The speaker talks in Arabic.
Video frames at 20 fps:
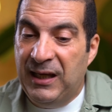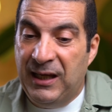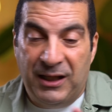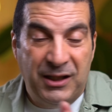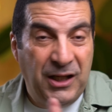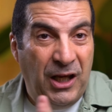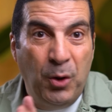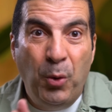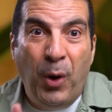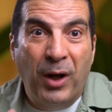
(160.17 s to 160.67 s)

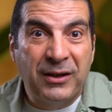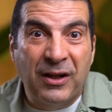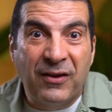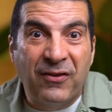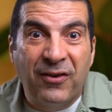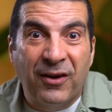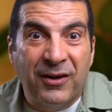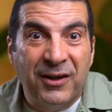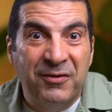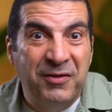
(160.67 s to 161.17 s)
يعني اوعى
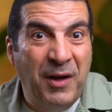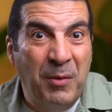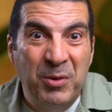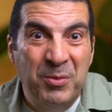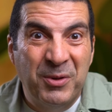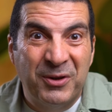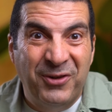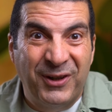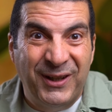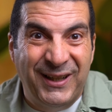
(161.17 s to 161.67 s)
تتصرف
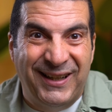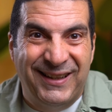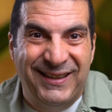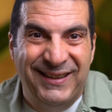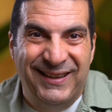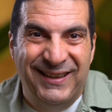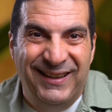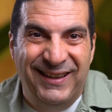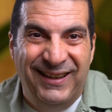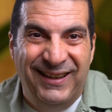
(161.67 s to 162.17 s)
قبل ما تفكر